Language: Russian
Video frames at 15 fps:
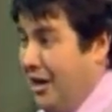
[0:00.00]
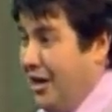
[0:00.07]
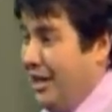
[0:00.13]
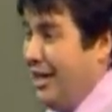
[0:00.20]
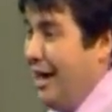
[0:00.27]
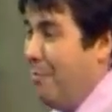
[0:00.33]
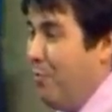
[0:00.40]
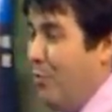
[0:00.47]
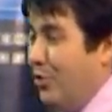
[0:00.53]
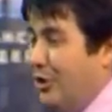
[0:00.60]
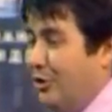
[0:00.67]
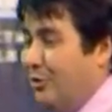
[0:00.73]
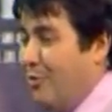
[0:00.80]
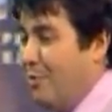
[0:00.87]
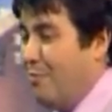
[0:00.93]
И я понял,
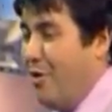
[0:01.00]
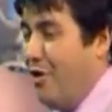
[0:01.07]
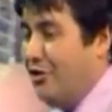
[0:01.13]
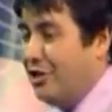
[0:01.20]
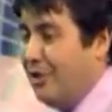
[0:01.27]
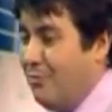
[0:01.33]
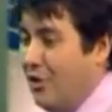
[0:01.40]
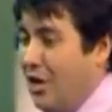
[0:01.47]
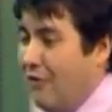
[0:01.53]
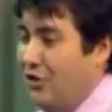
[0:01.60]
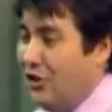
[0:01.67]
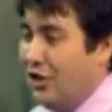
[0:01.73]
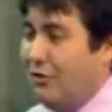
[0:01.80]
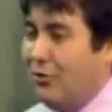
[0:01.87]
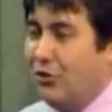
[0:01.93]
думаю, боже мой, я
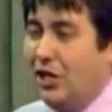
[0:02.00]
вышел, говорю,